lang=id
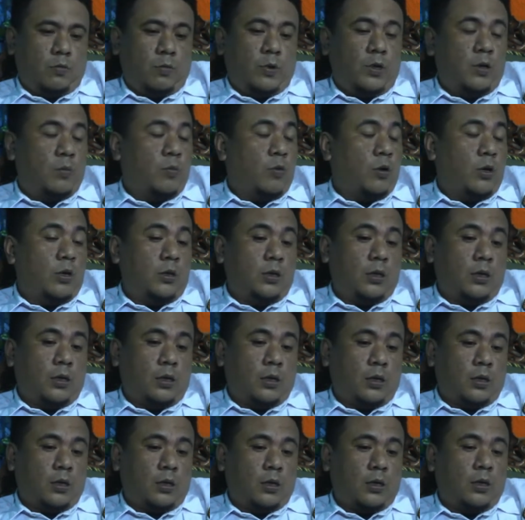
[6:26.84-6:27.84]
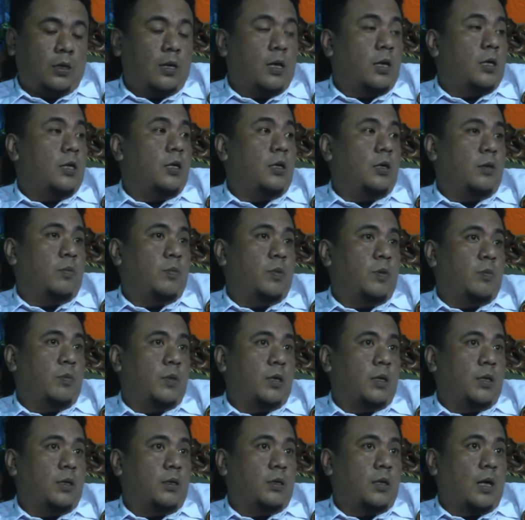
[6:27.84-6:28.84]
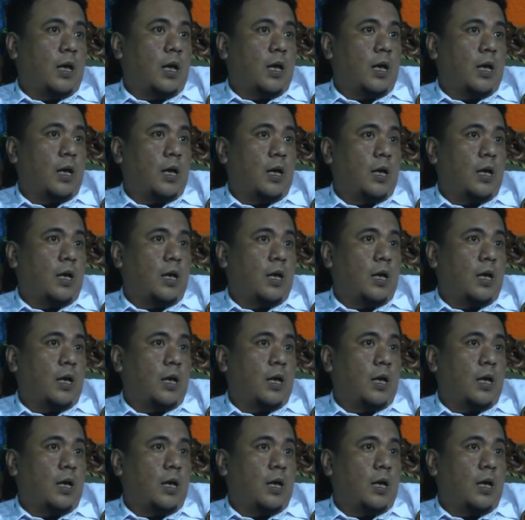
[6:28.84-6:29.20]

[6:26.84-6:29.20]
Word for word: will political dari pemerintah